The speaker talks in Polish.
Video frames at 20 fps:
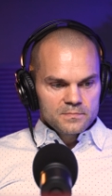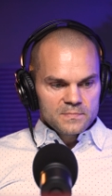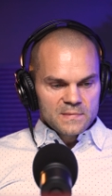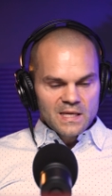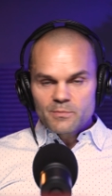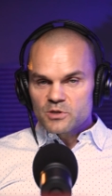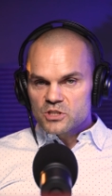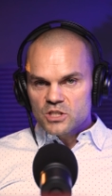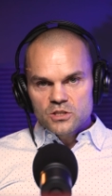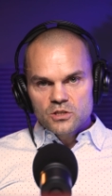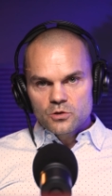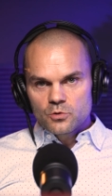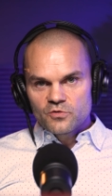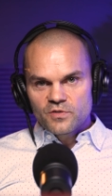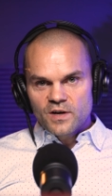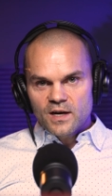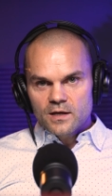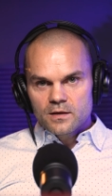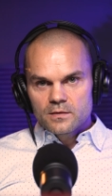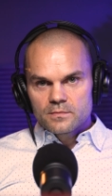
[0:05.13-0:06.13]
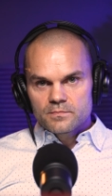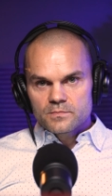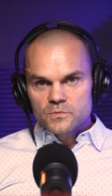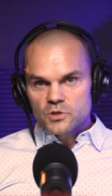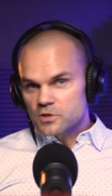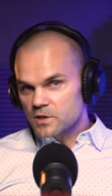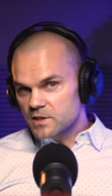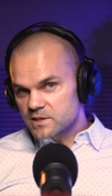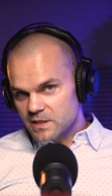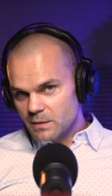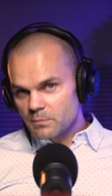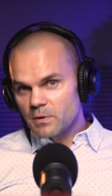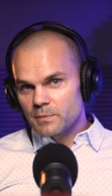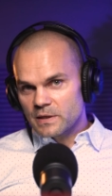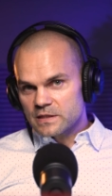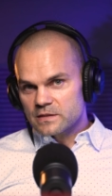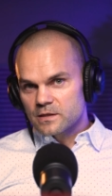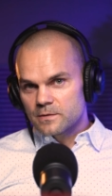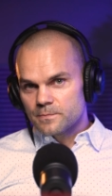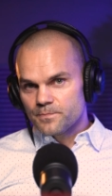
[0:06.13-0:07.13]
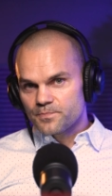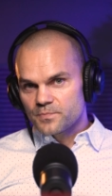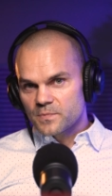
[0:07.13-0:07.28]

nie ma żadnych uwag, to to jest ten moment,